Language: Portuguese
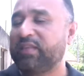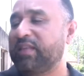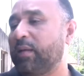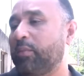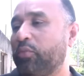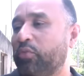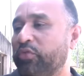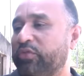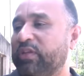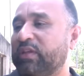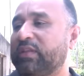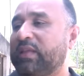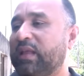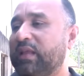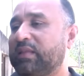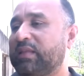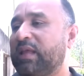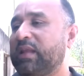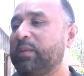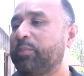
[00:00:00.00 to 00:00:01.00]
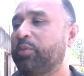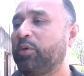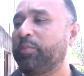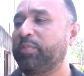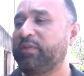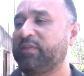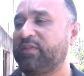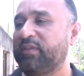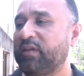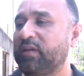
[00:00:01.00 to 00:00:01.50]
da música está tá lhe
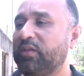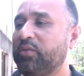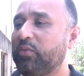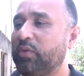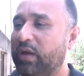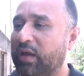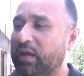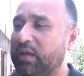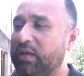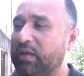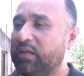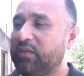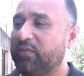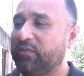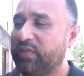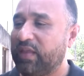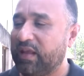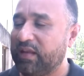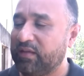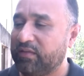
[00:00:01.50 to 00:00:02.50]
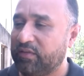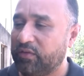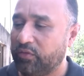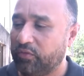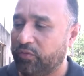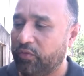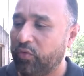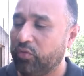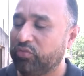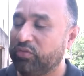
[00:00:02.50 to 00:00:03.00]
propiciando a eles darem esse
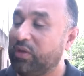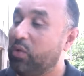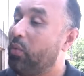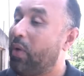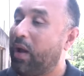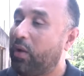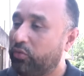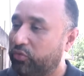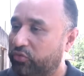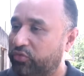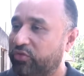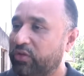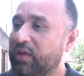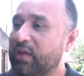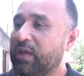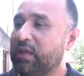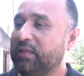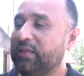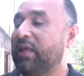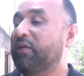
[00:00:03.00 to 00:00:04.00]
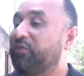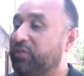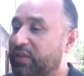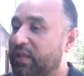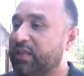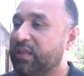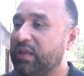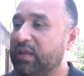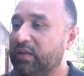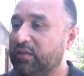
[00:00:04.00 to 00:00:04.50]
voo tão alto na vida
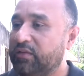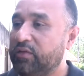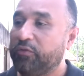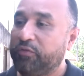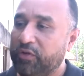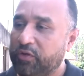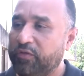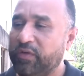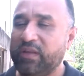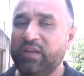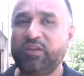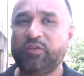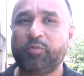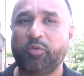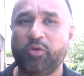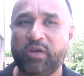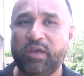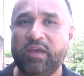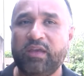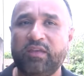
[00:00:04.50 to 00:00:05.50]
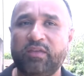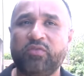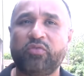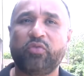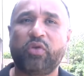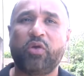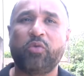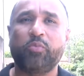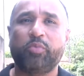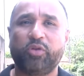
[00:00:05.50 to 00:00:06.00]
deles. E eu fico feliz porque isso
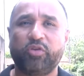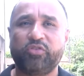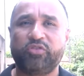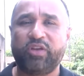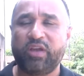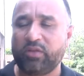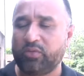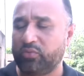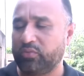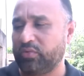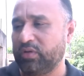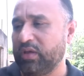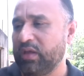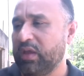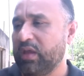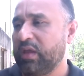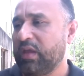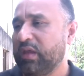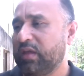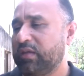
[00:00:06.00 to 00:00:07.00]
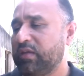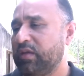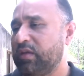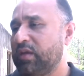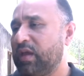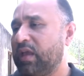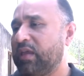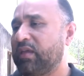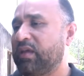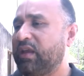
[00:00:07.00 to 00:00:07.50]
é um projeto
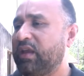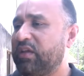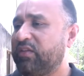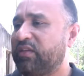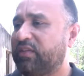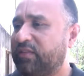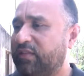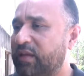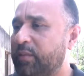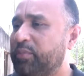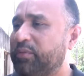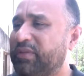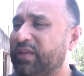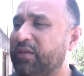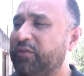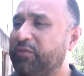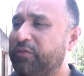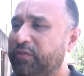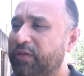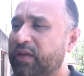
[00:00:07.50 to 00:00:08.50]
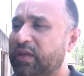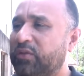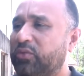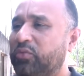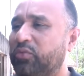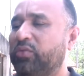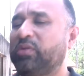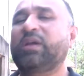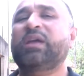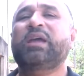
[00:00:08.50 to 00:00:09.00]
que a igreja sempre tem
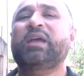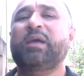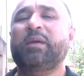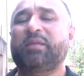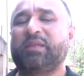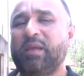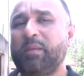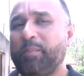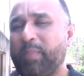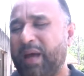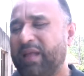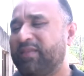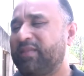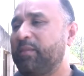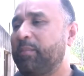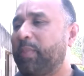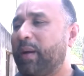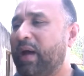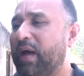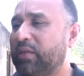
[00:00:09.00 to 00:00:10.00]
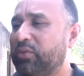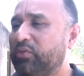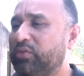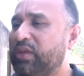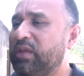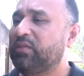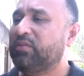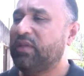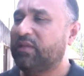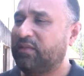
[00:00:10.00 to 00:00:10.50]
feito tem participado
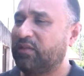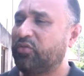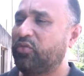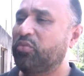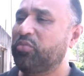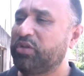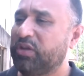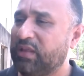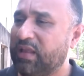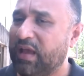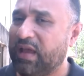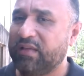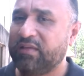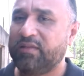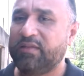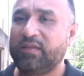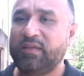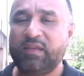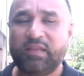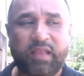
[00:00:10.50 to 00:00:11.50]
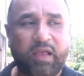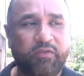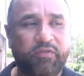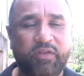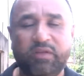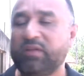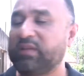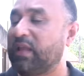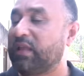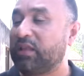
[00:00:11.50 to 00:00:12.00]
dentro dessas comunidades e está
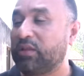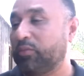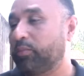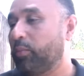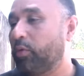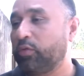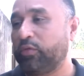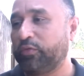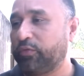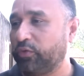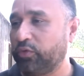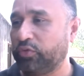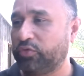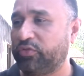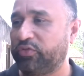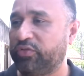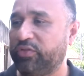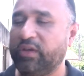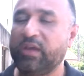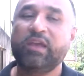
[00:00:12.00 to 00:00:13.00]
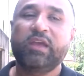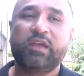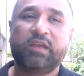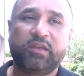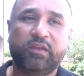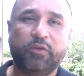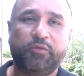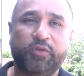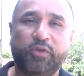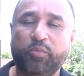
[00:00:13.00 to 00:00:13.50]
vendo que está dando bons frutos.
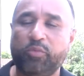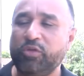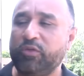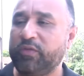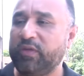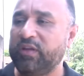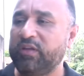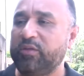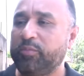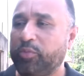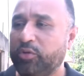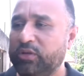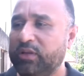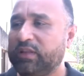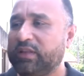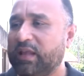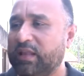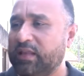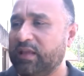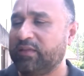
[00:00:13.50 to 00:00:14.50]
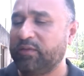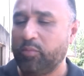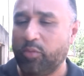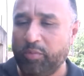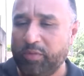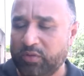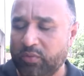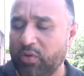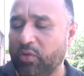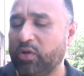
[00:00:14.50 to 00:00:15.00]
E eu fico muito feliz de poder estar tá nesse
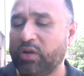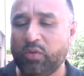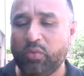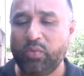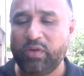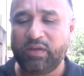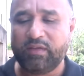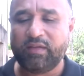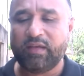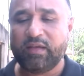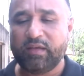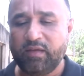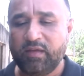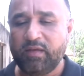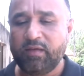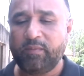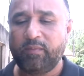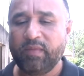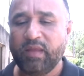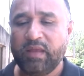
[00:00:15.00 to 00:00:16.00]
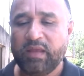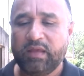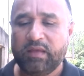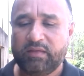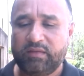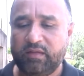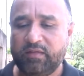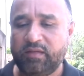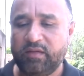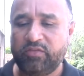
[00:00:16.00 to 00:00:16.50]
momento agora com eles aqui,
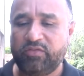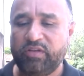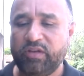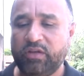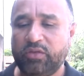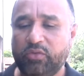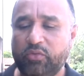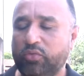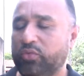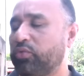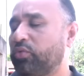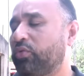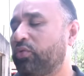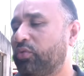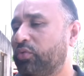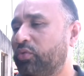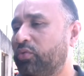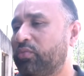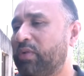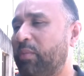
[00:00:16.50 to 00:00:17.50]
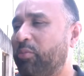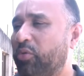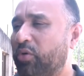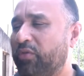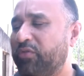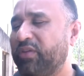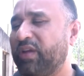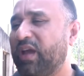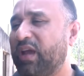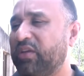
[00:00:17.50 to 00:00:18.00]
desejando uma boa
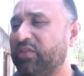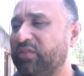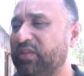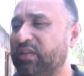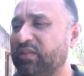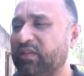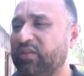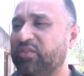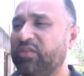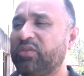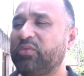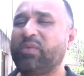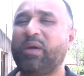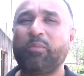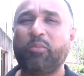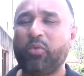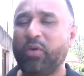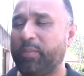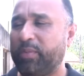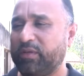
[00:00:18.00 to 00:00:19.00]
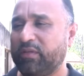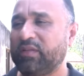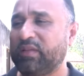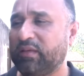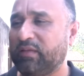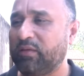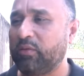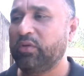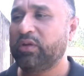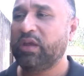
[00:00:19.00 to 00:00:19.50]
viagem, desejando uma boa
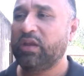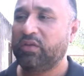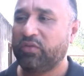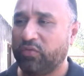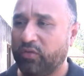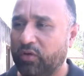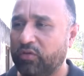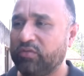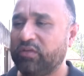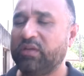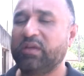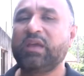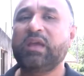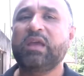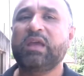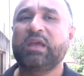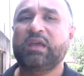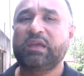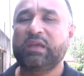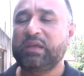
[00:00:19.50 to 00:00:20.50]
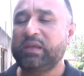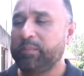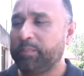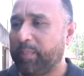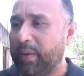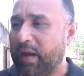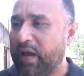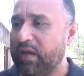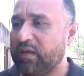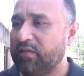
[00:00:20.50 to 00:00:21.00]
apresentação e que eles voltem em
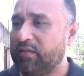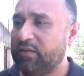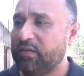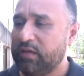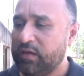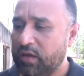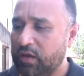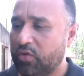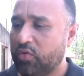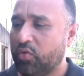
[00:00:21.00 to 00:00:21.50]
paz e